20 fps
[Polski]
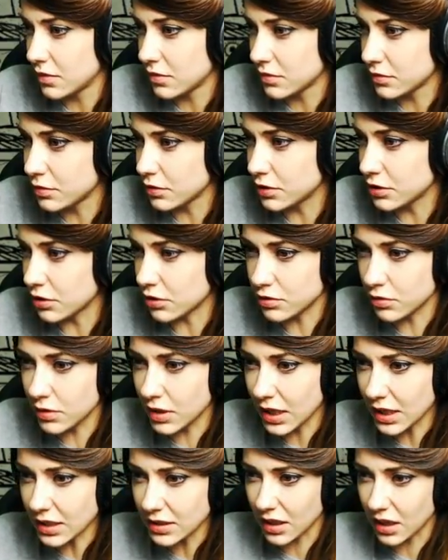Czuję się
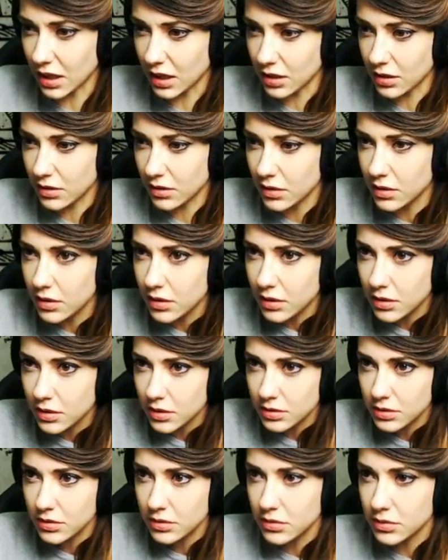oszukana.
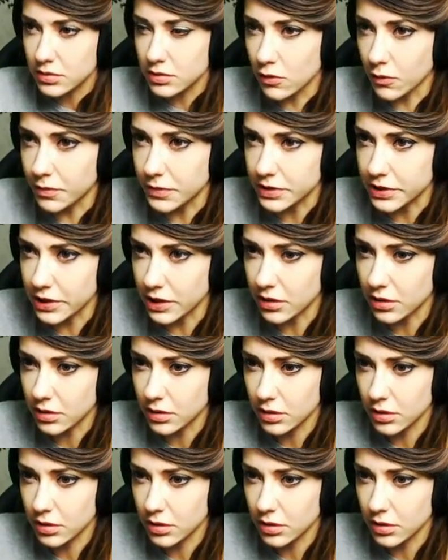Skupmy się.